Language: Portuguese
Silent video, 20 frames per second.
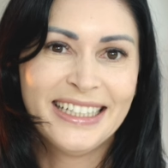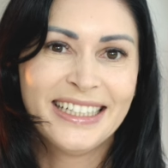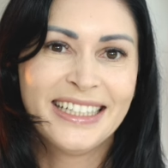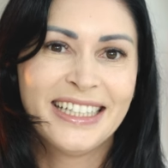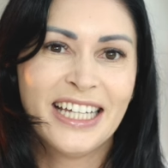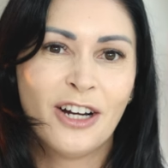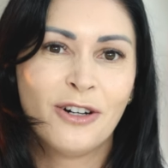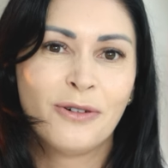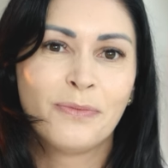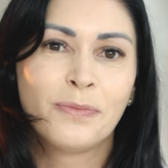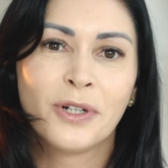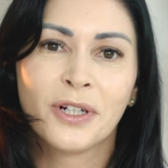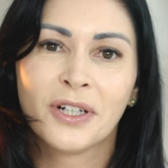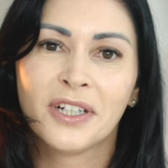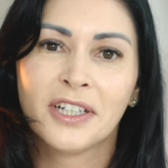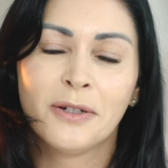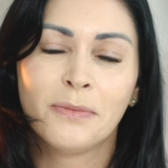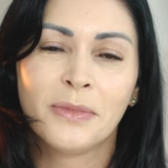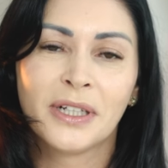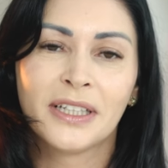que é um
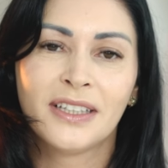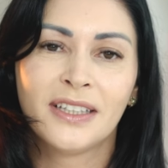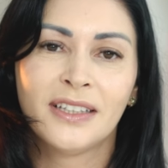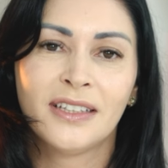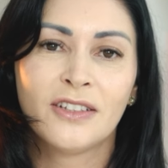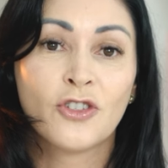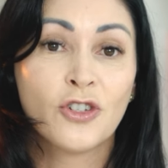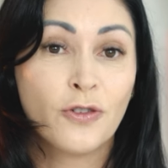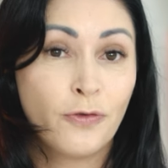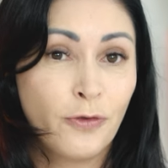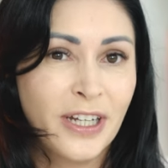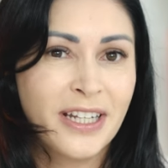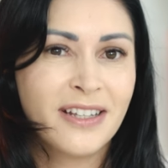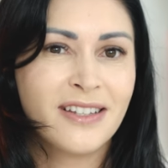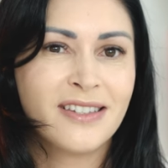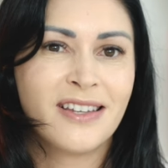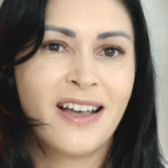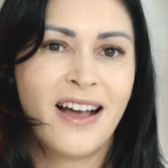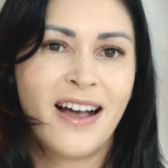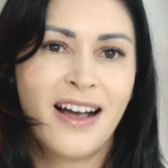programa que
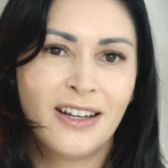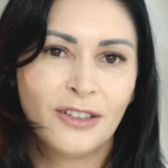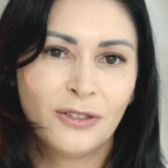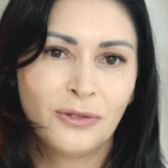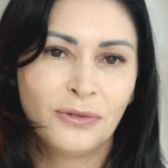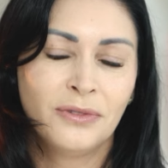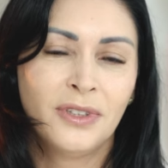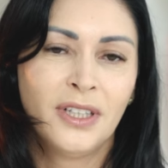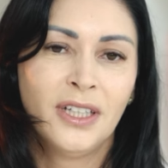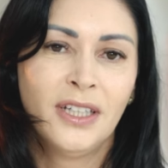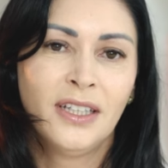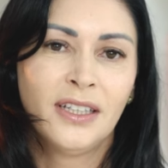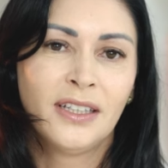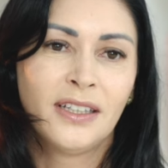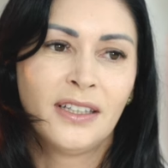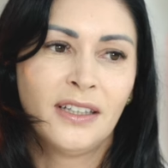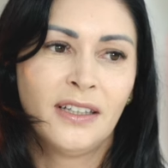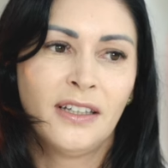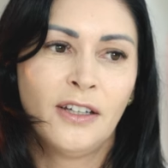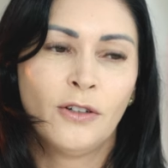diferenciado
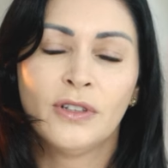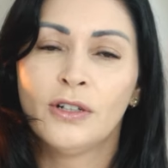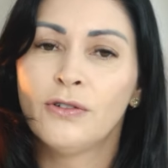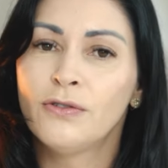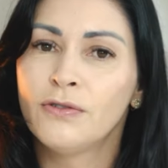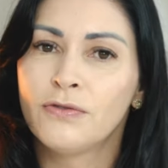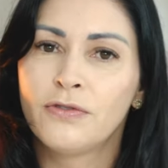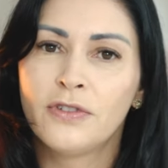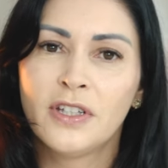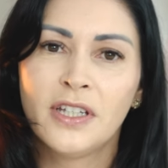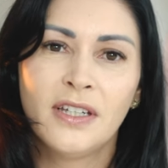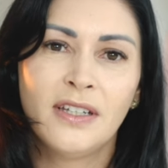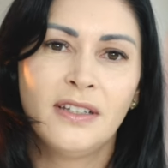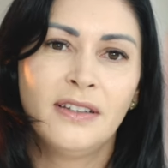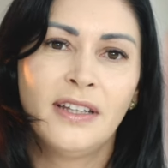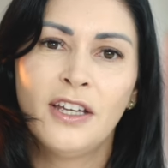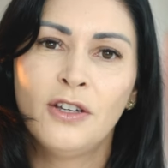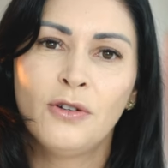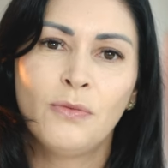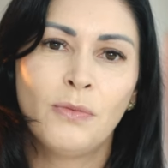e eu não vi em
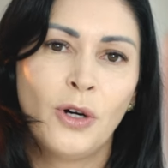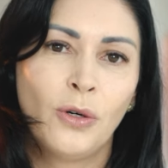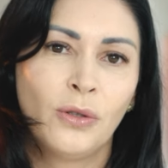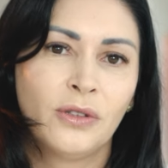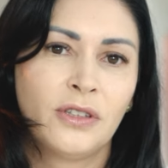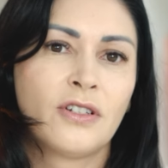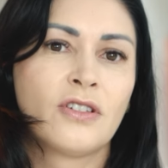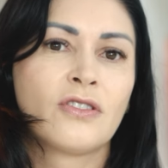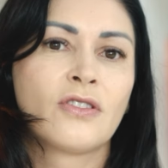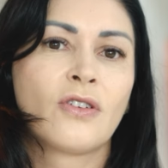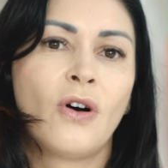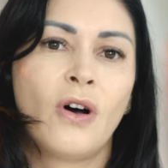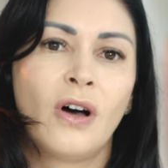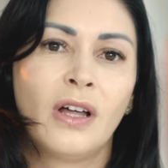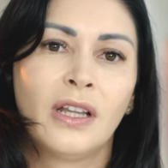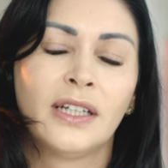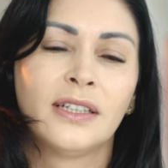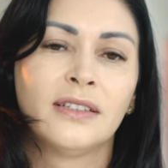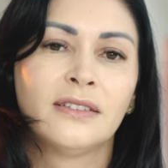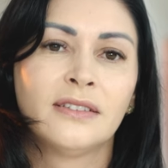nenhuma outra
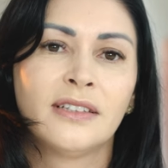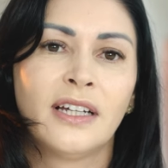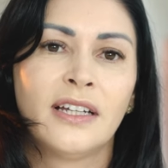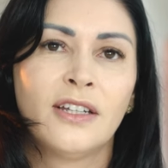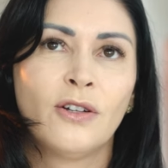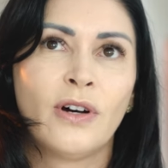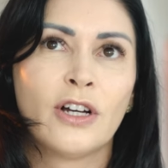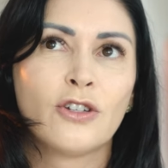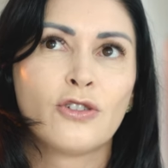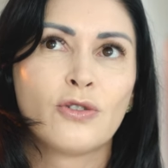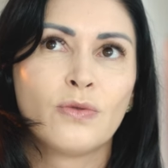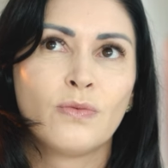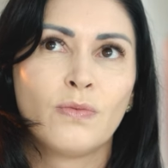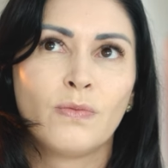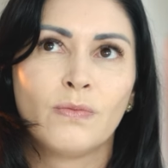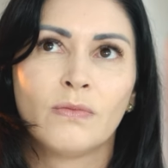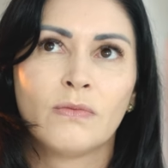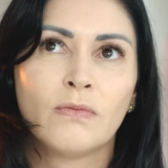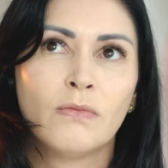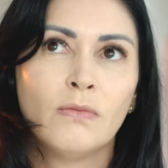escola ainda. E eu acho
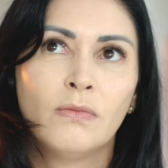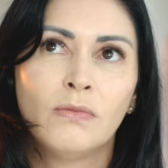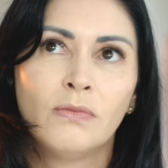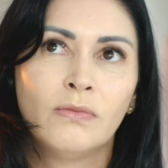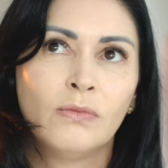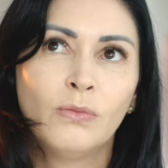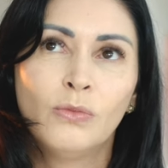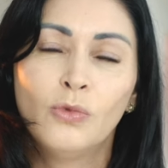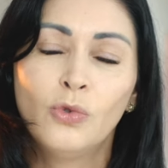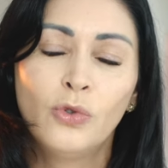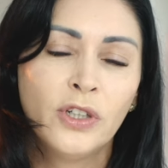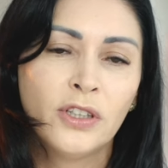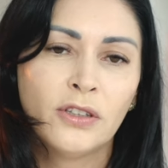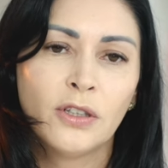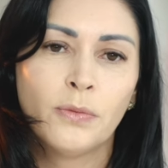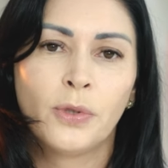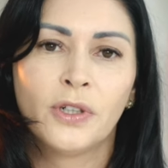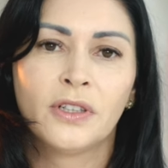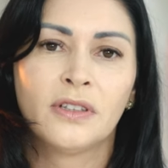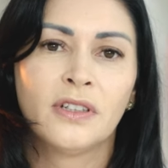
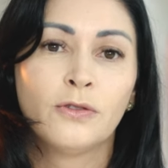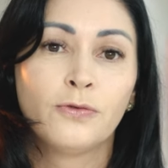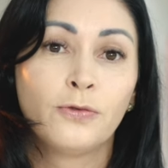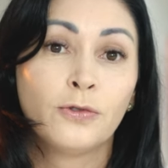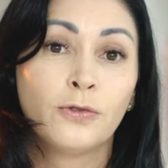muito importante,